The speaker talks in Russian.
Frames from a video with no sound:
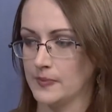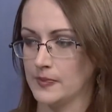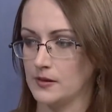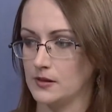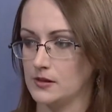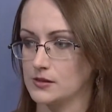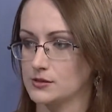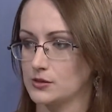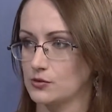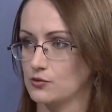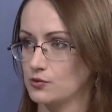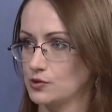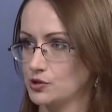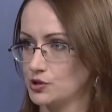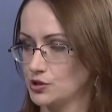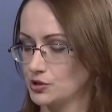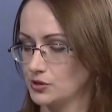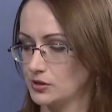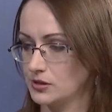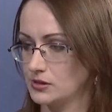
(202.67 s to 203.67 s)
Есть
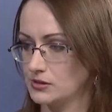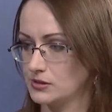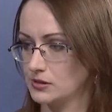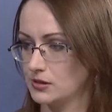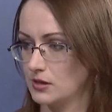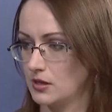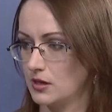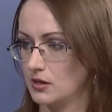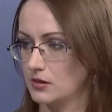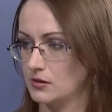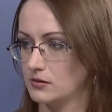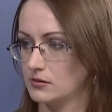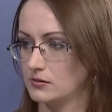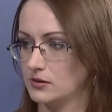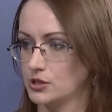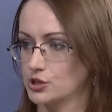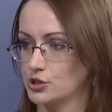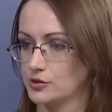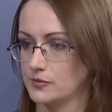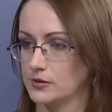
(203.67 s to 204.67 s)
оконченные дела
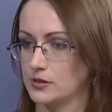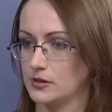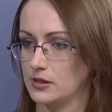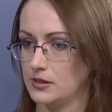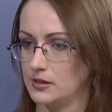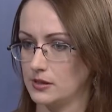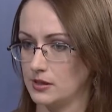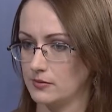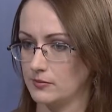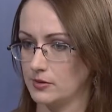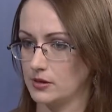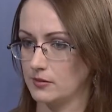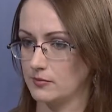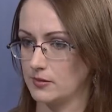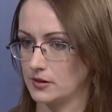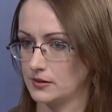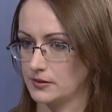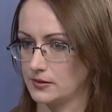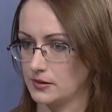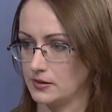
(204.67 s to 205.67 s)
нашими коллегами,
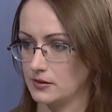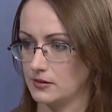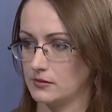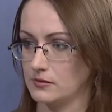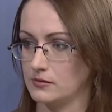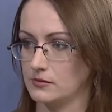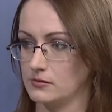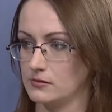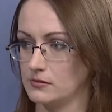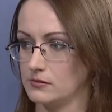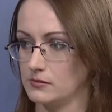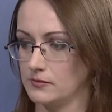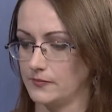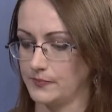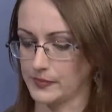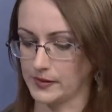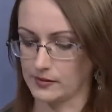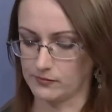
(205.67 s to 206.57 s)
командой э,